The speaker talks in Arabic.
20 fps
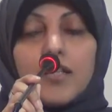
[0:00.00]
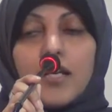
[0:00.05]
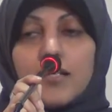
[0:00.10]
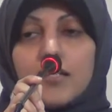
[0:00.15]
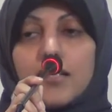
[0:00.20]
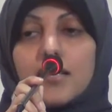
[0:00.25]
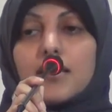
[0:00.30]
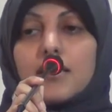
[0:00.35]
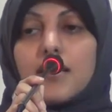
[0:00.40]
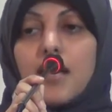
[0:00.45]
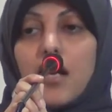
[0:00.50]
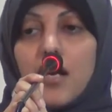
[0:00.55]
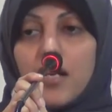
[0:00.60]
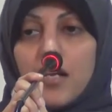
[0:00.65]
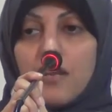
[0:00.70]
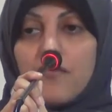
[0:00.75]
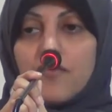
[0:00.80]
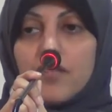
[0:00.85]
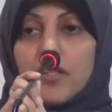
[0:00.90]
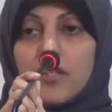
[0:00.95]
لتعزيز الصحة
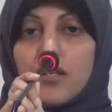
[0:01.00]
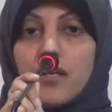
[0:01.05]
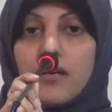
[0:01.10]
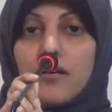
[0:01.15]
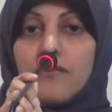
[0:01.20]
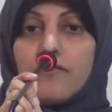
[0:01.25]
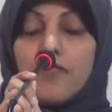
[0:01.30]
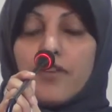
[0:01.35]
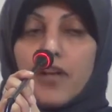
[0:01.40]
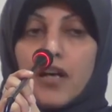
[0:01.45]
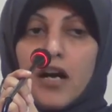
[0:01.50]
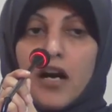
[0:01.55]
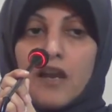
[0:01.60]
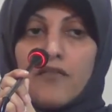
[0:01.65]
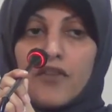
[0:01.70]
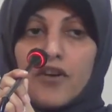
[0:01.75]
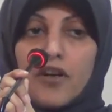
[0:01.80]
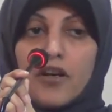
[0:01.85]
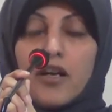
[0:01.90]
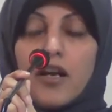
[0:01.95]
النفسية فرعها
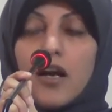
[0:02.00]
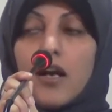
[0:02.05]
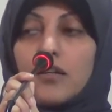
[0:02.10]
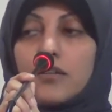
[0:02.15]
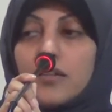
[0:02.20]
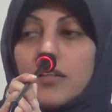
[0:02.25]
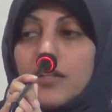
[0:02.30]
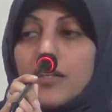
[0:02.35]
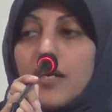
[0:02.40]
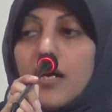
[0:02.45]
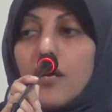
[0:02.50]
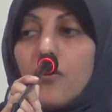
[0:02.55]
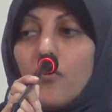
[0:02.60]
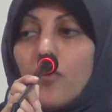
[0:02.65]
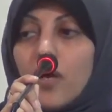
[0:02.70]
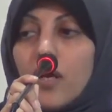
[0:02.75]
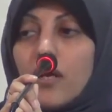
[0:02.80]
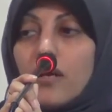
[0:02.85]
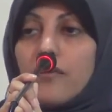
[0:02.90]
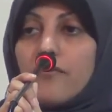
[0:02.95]
في الرياض احنا
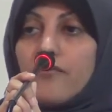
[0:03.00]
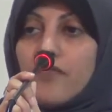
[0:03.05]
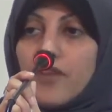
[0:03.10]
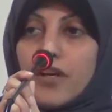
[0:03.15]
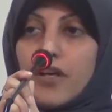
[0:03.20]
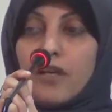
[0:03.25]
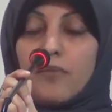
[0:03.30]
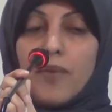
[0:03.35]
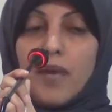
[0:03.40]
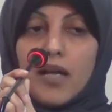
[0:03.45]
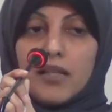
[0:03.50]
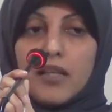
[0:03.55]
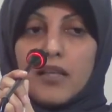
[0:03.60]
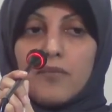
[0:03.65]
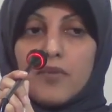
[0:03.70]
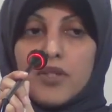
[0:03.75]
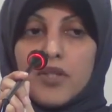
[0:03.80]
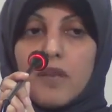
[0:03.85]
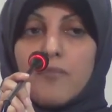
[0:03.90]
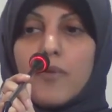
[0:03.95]
أول فرع بهذا
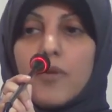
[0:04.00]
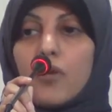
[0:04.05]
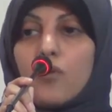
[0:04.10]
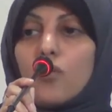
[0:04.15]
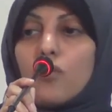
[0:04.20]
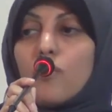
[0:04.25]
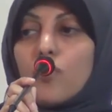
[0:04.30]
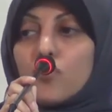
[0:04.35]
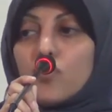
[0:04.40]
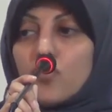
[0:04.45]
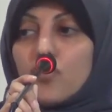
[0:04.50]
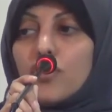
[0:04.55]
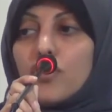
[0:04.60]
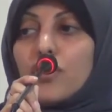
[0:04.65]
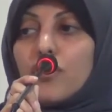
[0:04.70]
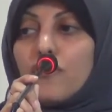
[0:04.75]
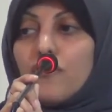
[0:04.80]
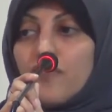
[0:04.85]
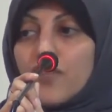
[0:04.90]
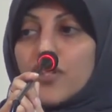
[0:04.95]
المسمى يكون موجود
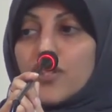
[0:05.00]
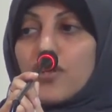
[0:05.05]
عندهم في